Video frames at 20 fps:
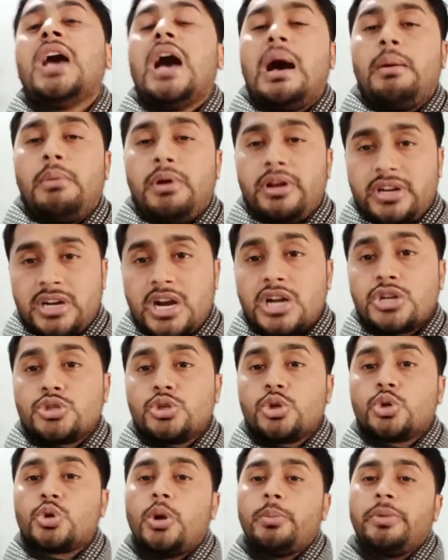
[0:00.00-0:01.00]
আমার
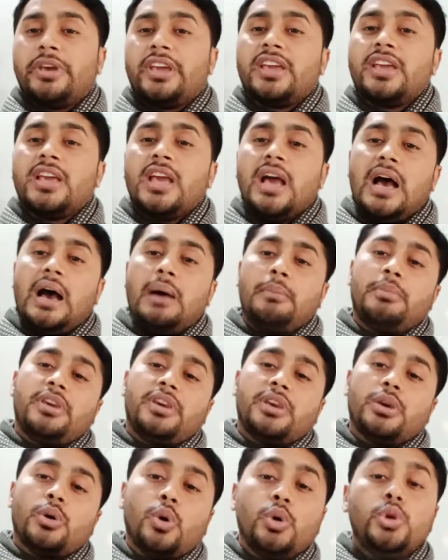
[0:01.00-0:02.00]
কার্যক্রমে আমি
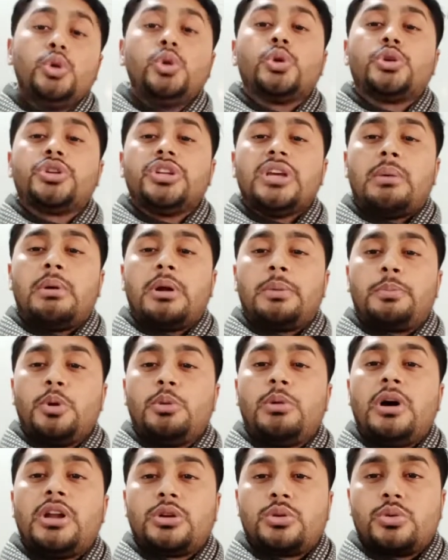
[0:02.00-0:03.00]
অন্যটি আবার
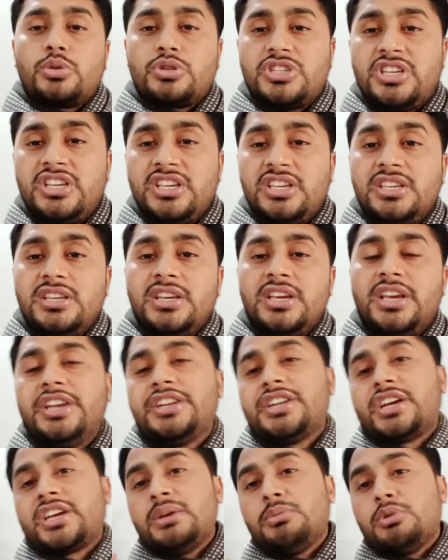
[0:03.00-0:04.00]
প্রমাণ করছি
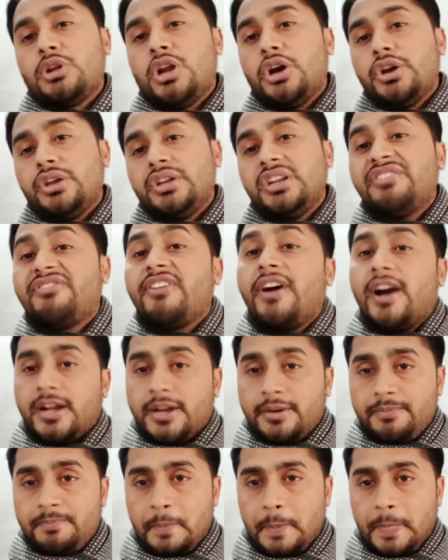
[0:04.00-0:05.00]
এটাকে বলা হয় নিফাক
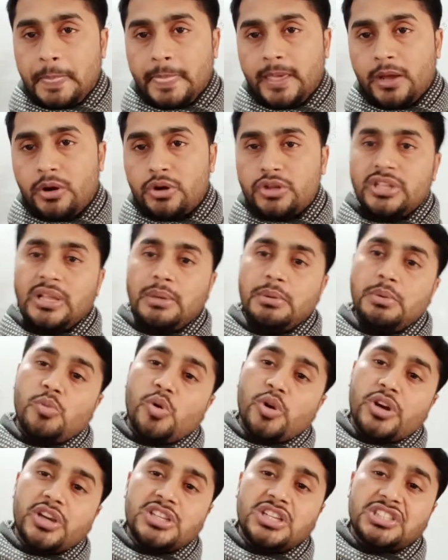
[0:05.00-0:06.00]
অর্থাৎ আমি
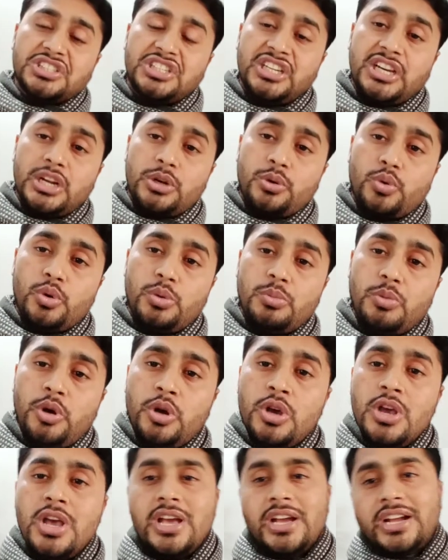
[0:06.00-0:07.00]
মুখে যা স্বীকার করব
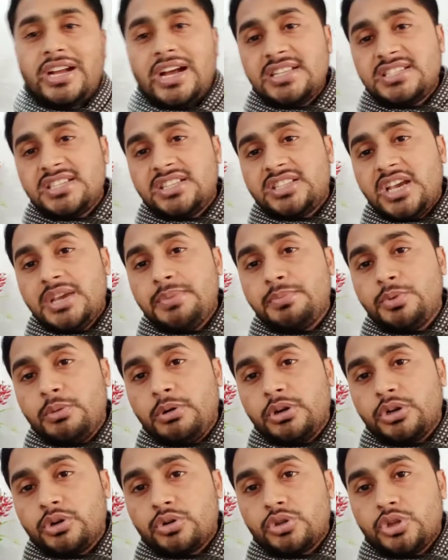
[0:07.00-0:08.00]
কাজে তাই
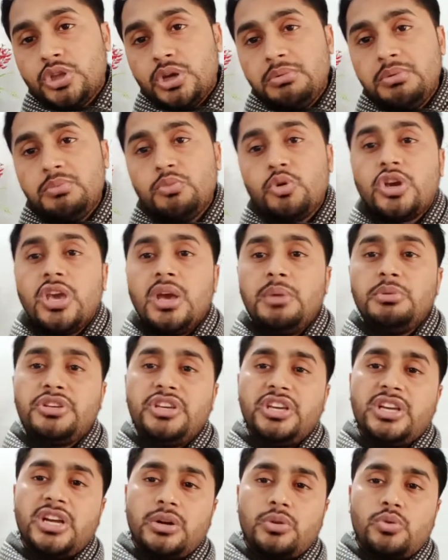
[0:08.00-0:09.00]
প্রমাণ করতে হবে মুখে আমি
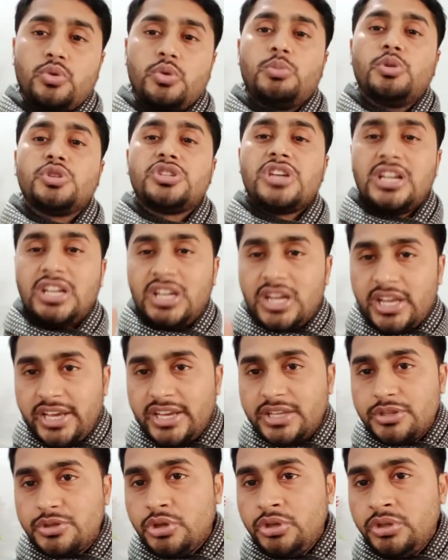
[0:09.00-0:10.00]
স্বীকার করব যে আল্লাহ
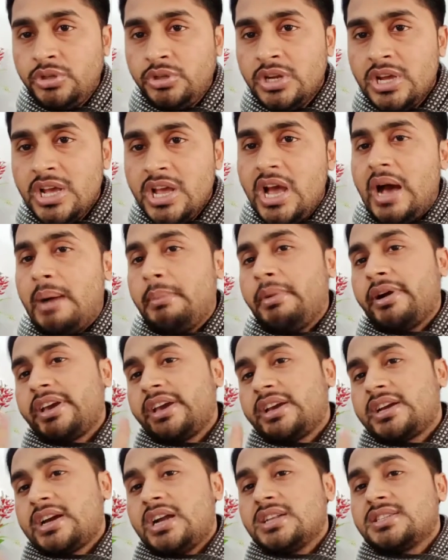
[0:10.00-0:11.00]
একজন আমাকে
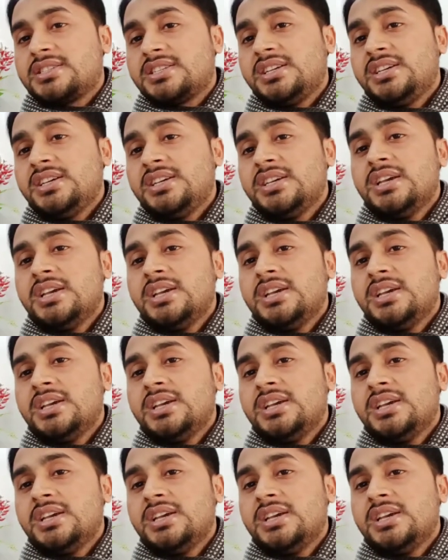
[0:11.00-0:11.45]
কাজে